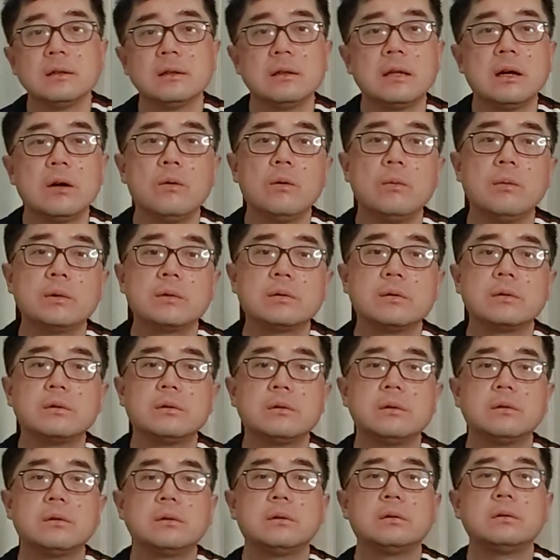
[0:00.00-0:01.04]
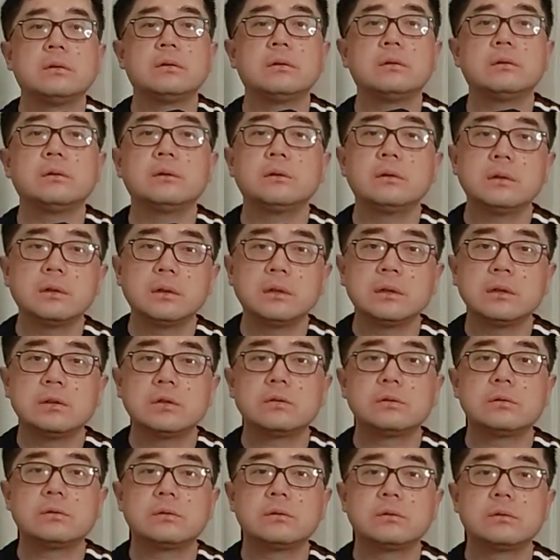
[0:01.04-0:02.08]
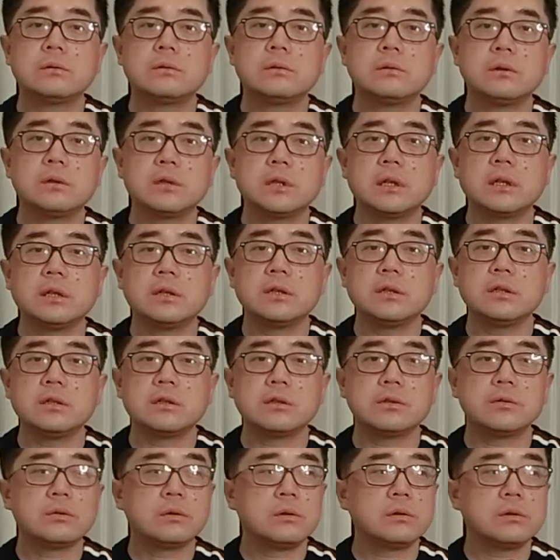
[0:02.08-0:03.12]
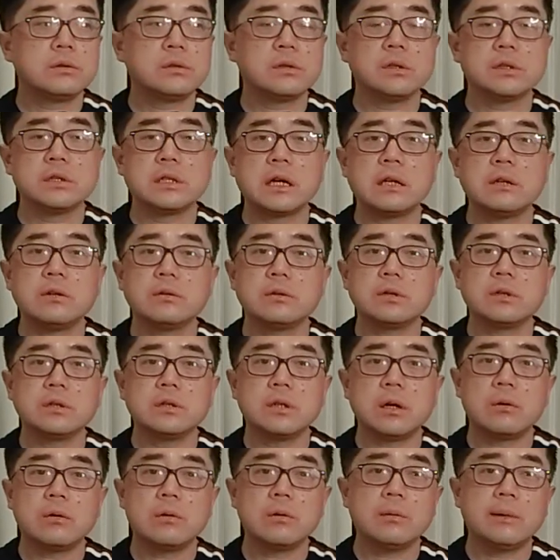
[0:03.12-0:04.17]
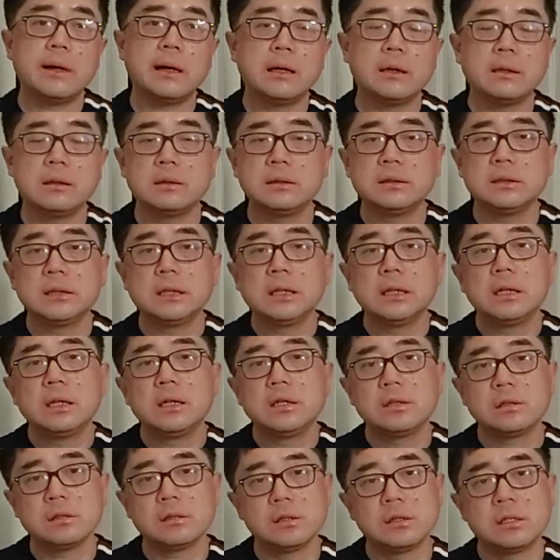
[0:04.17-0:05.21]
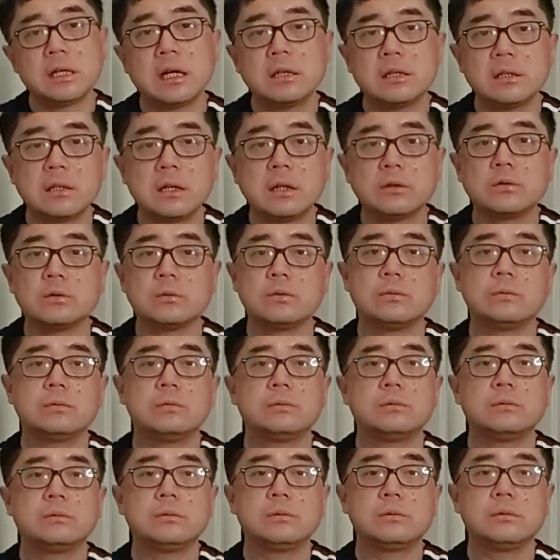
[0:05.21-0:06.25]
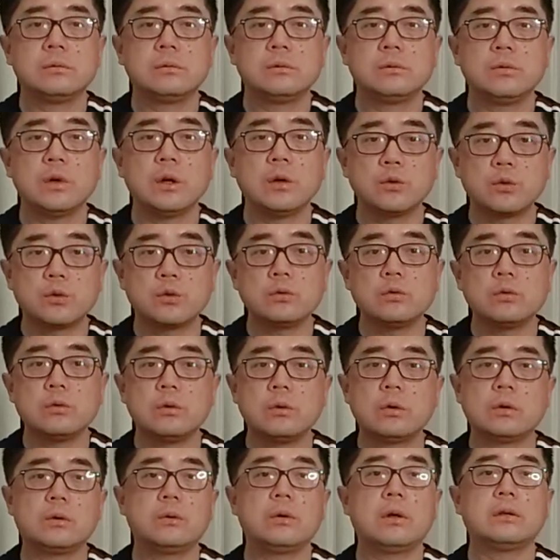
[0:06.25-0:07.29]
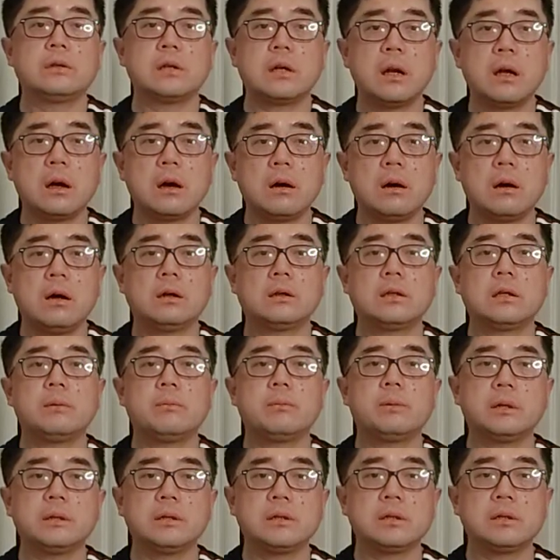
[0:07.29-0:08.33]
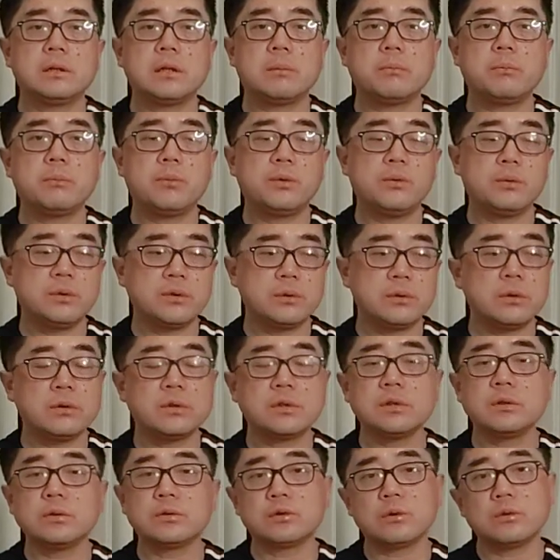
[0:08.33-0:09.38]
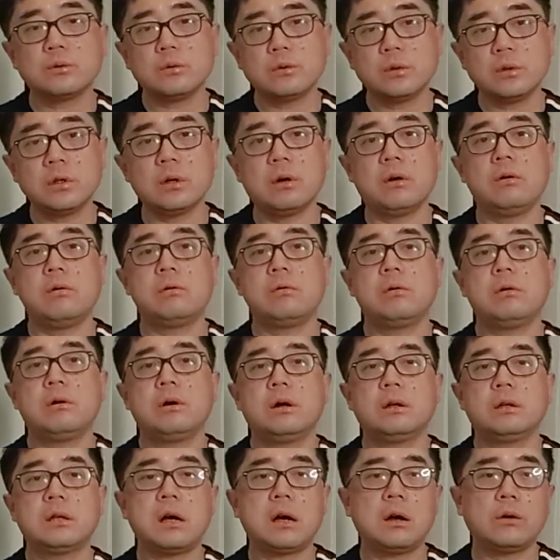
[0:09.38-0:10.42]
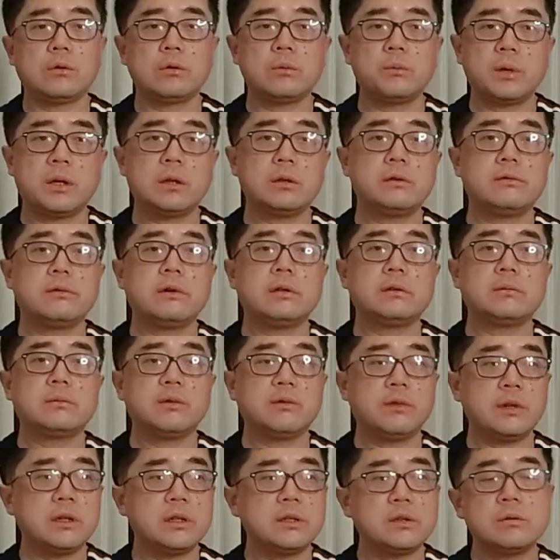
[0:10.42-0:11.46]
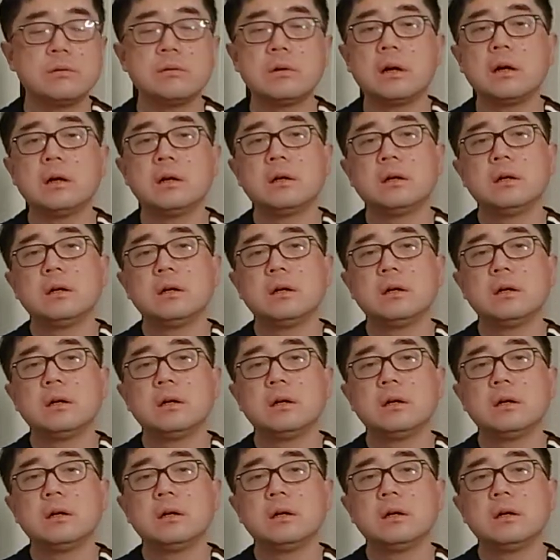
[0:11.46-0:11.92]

那我们说，中国这个禁止出口锗加有这个效果吗？锗加这两种。元素或者原材料啊，它本身它不是说只有中国有啊，它好多别的地方，什么非洲啊，